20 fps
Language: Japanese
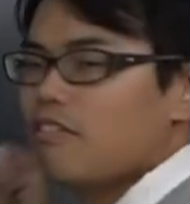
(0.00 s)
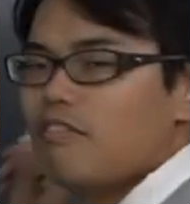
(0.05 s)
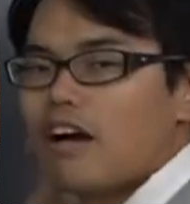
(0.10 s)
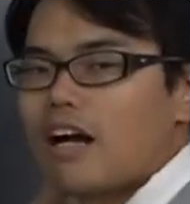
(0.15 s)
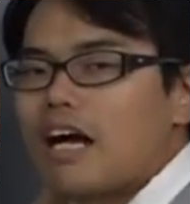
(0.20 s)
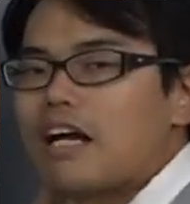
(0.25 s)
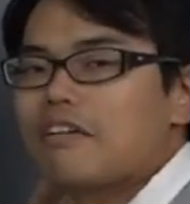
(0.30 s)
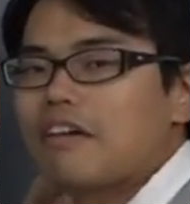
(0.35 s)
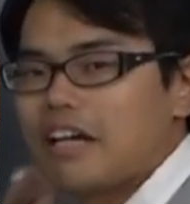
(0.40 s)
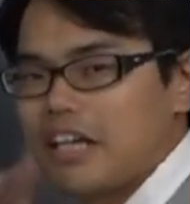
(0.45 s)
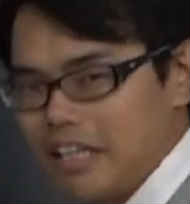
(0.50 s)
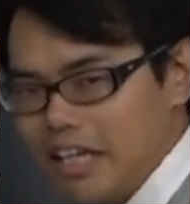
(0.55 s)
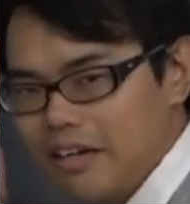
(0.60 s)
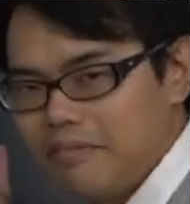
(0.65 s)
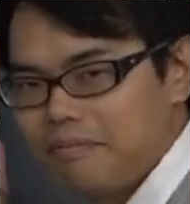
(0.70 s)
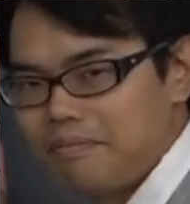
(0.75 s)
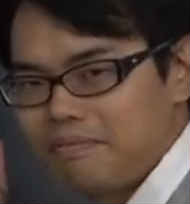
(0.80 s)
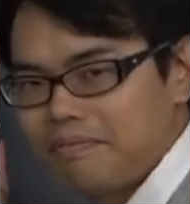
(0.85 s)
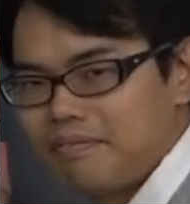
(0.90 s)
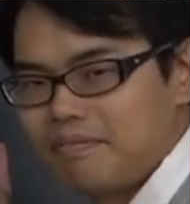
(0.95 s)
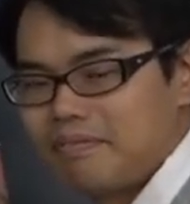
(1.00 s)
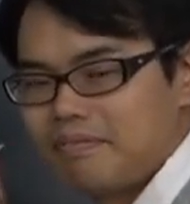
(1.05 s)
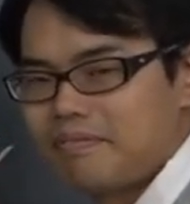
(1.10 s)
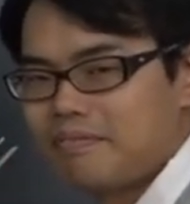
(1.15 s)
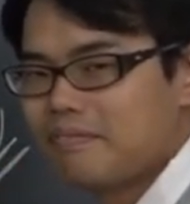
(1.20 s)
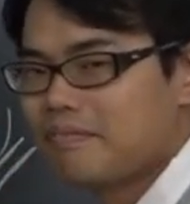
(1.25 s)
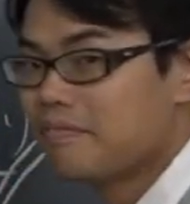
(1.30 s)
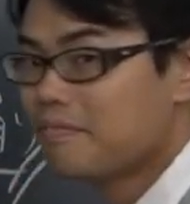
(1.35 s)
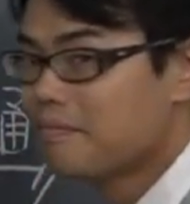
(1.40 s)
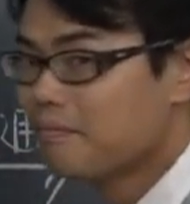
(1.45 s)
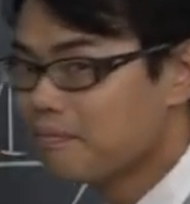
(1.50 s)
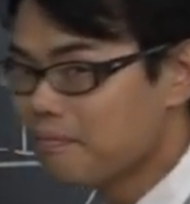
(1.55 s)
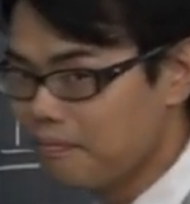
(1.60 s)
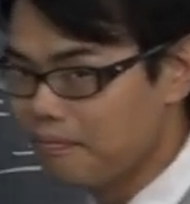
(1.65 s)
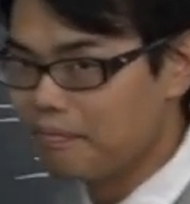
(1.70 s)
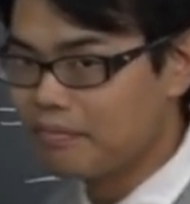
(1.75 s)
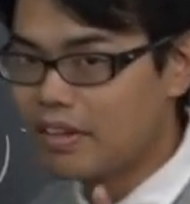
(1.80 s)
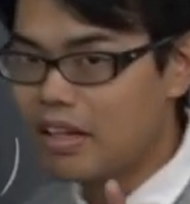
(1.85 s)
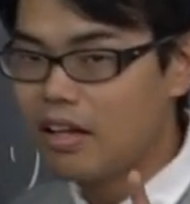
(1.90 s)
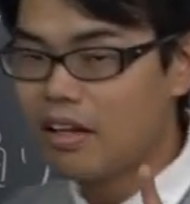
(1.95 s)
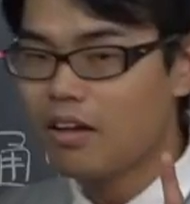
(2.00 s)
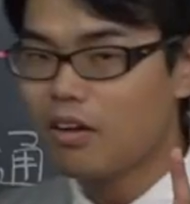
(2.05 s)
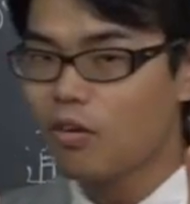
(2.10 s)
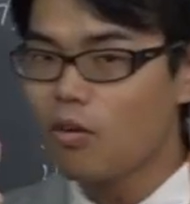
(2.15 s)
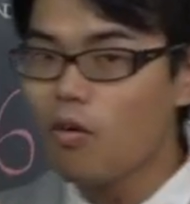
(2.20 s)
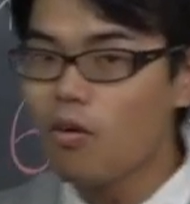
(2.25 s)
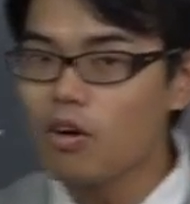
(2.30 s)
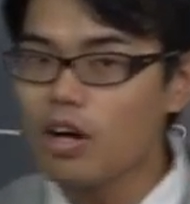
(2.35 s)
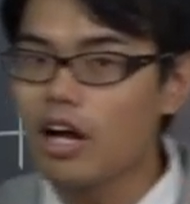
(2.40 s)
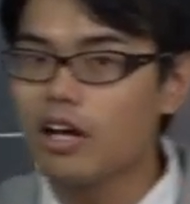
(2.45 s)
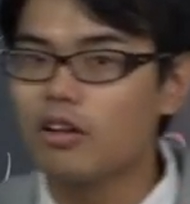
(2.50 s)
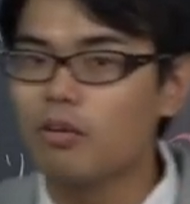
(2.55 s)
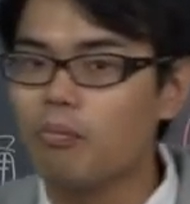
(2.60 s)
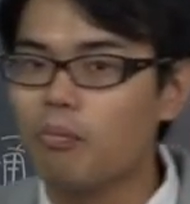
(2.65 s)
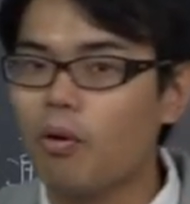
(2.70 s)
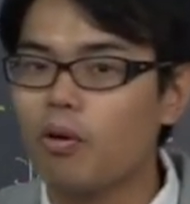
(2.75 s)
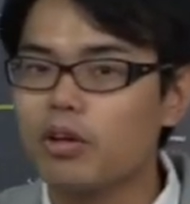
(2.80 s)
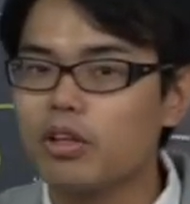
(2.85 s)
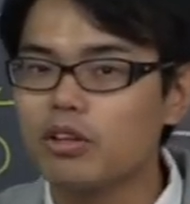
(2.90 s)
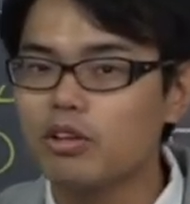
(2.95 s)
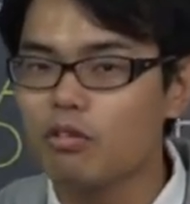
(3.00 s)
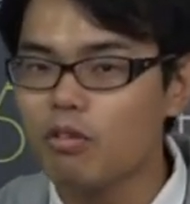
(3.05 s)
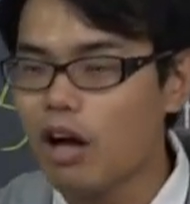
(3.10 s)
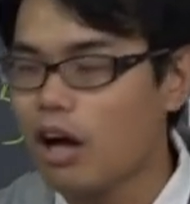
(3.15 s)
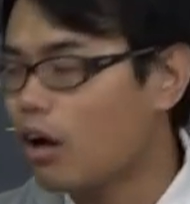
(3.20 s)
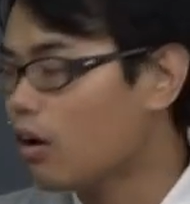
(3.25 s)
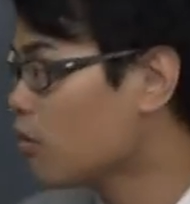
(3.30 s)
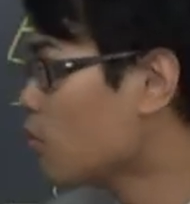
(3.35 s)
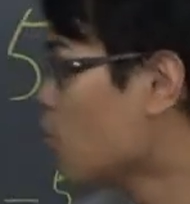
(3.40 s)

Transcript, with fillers: 分かるわけね。うん今回のポイントは